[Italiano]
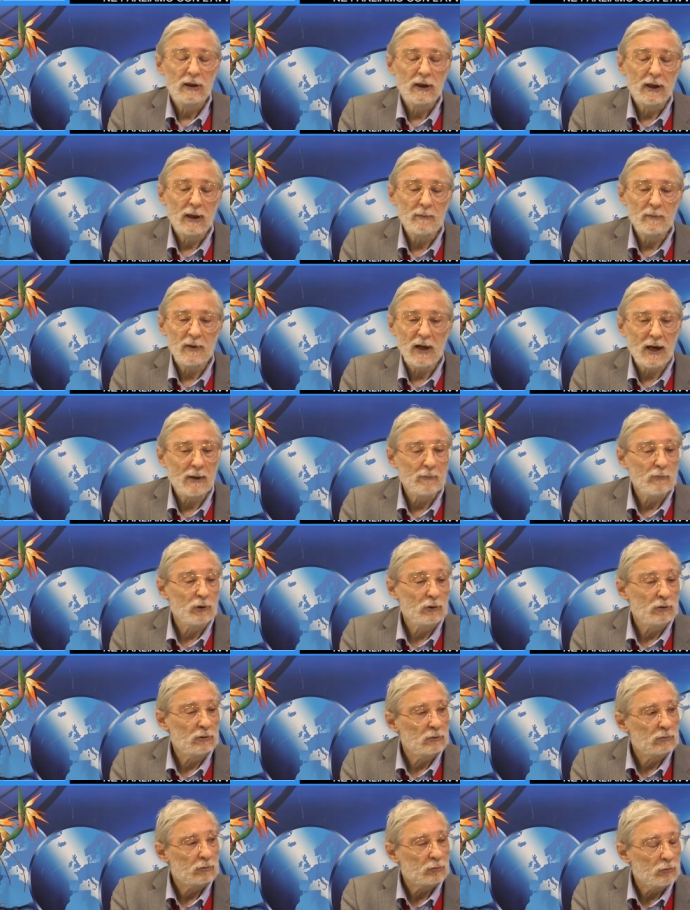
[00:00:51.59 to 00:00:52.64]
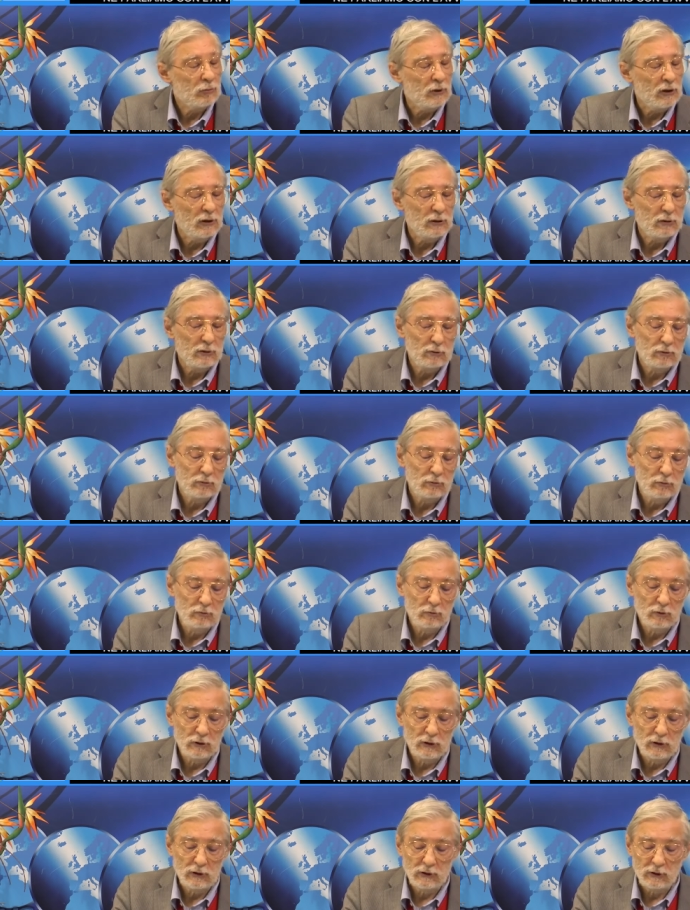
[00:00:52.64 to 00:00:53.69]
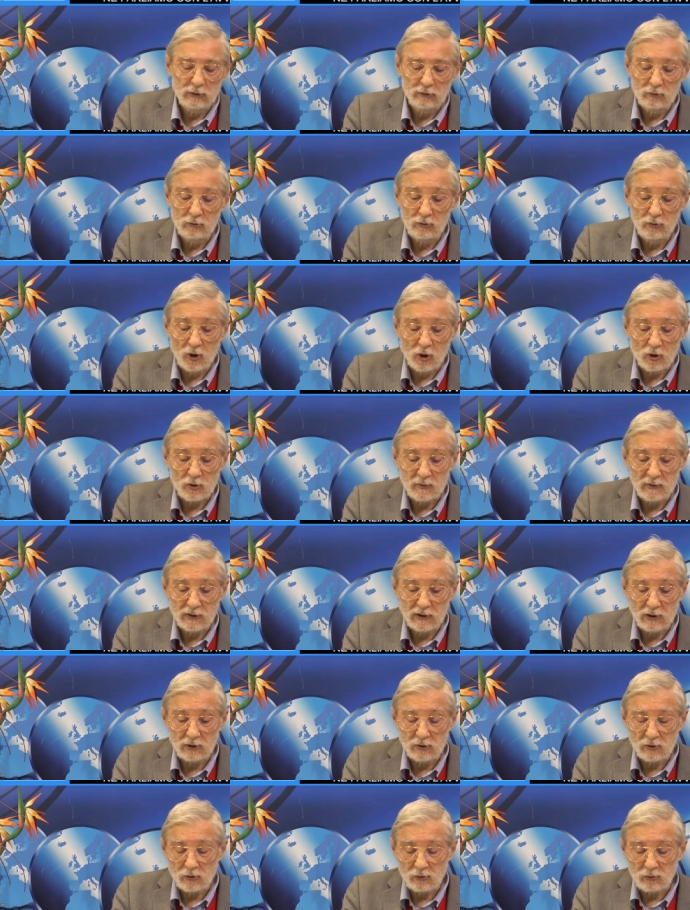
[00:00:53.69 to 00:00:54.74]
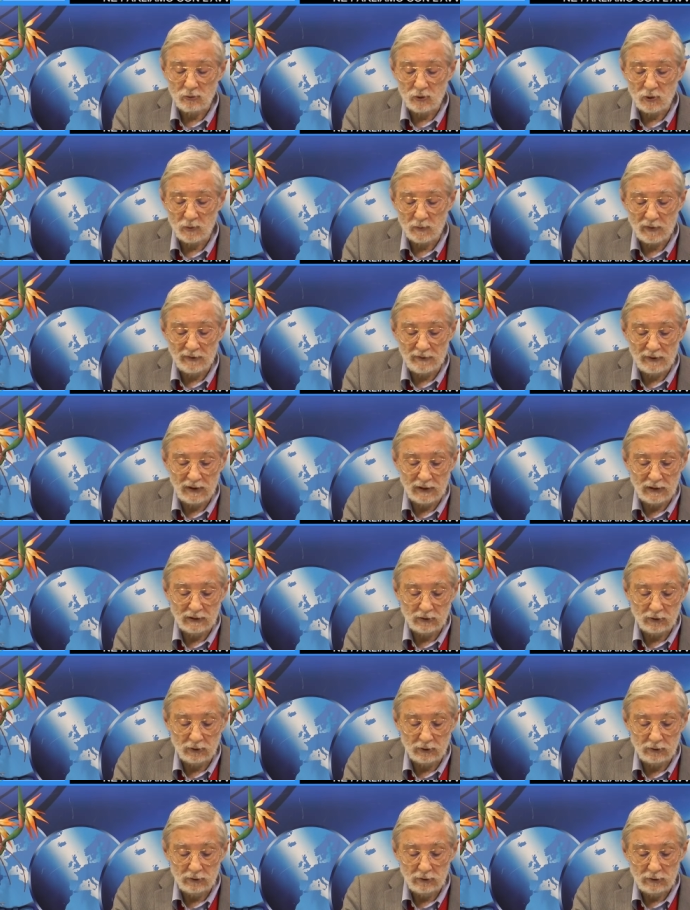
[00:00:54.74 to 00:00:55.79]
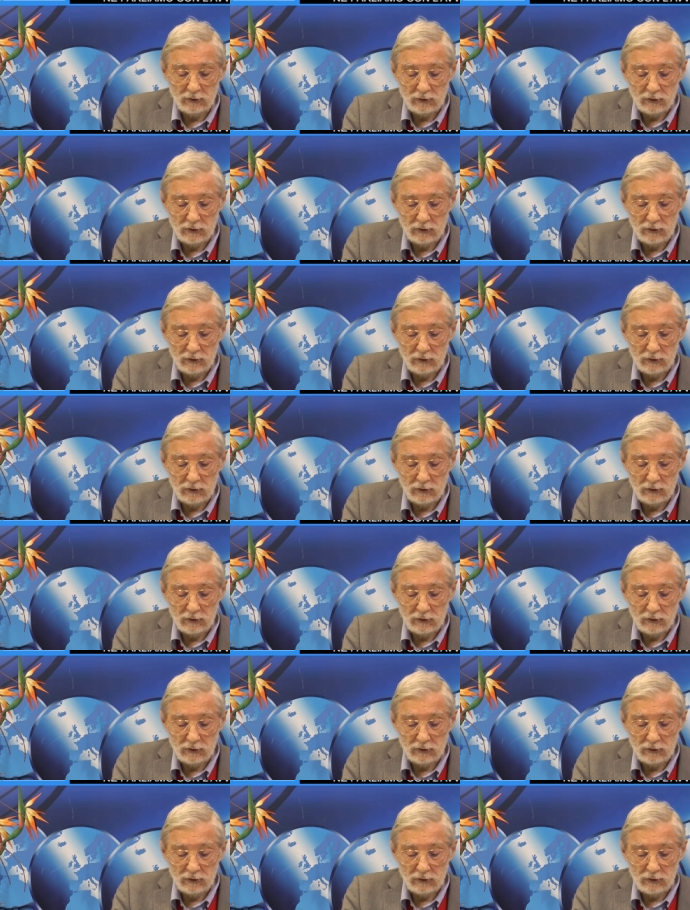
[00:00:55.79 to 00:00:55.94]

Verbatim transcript: abbiamo qui un, eh, un, ospite dello studio Pavanetto